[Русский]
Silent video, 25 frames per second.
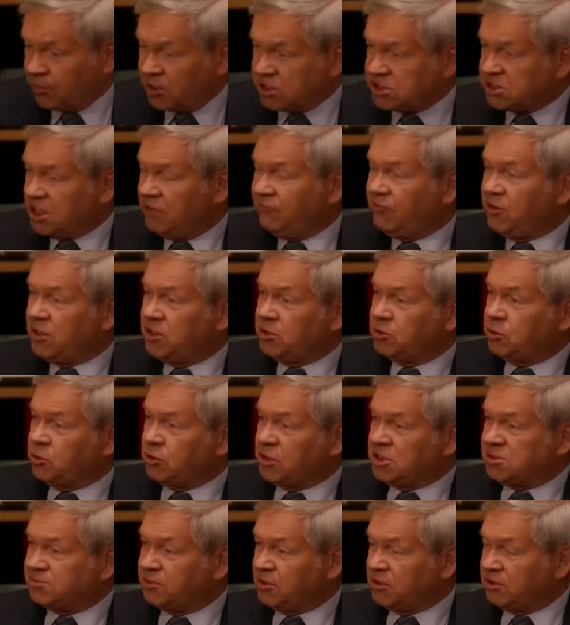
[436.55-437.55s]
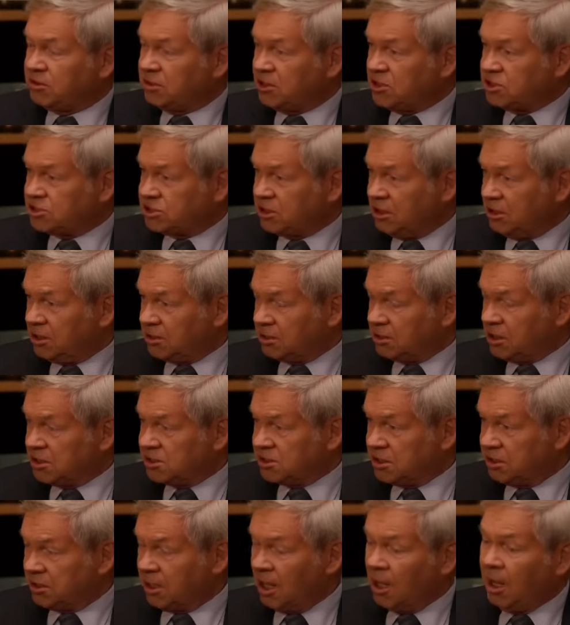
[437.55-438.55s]
пришли в Индию три с половиной тысячи лет
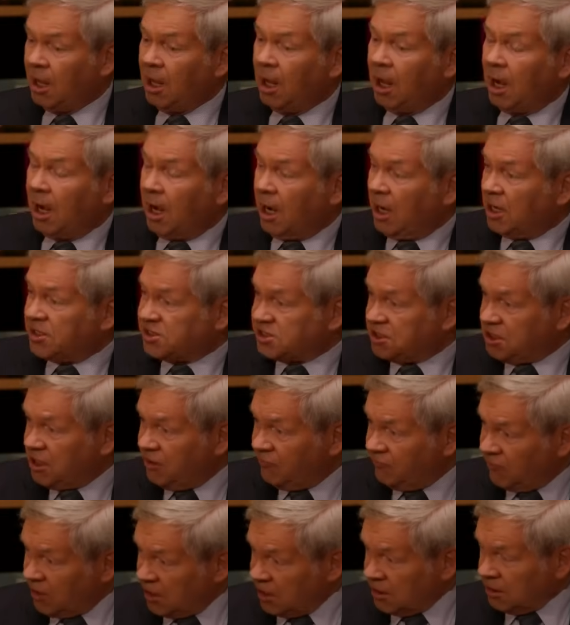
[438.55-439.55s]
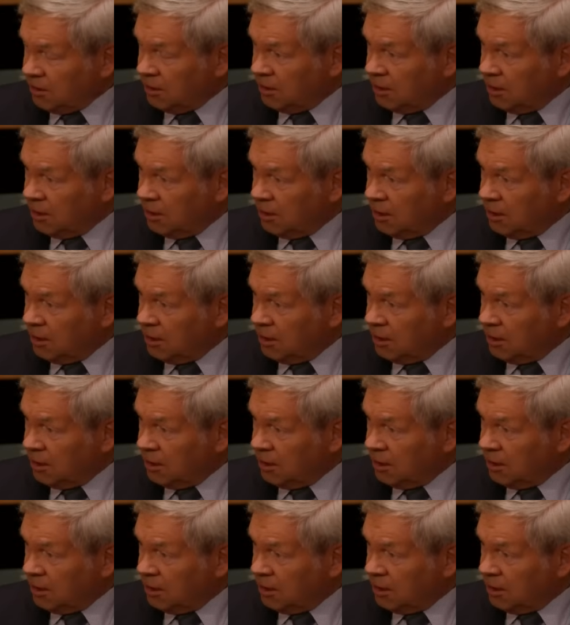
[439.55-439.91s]
назад, а слова